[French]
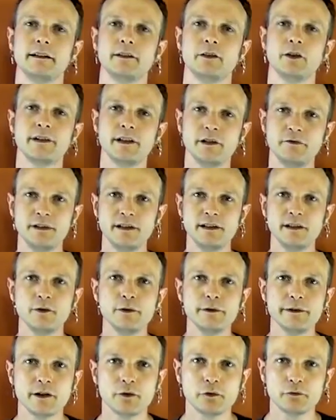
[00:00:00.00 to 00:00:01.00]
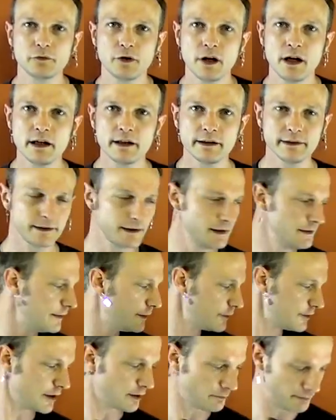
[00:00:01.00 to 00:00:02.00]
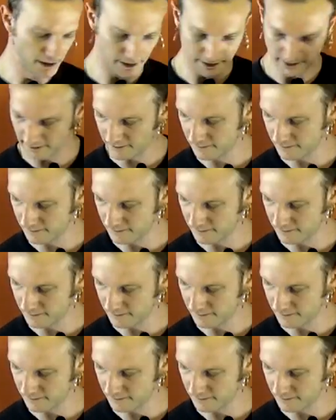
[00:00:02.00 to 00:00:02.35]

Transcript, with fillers: Dans cette vidéo, nous allons voir Skins and Gerbil.